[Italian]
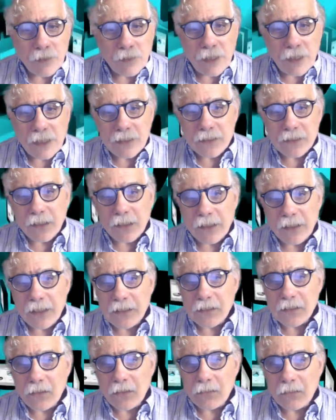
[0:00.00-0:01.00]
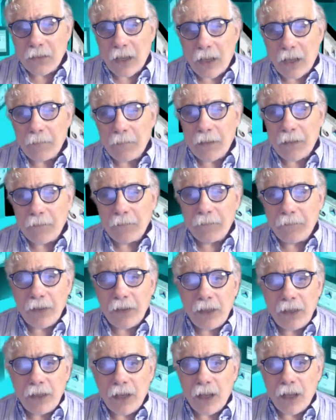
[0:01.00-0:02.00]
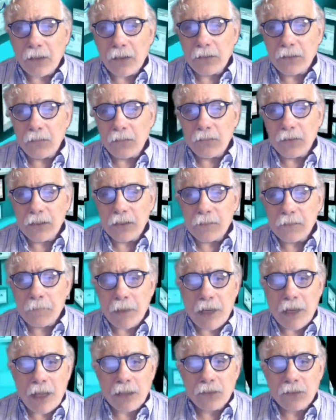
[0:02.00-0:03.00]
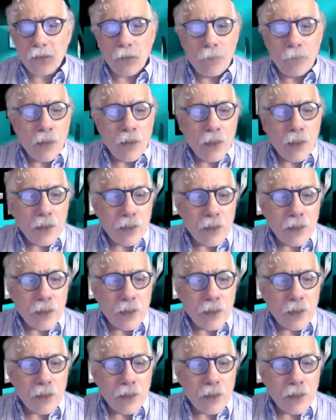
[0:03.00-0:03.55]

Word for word: preferenza, il resto è una manfrina di un disperato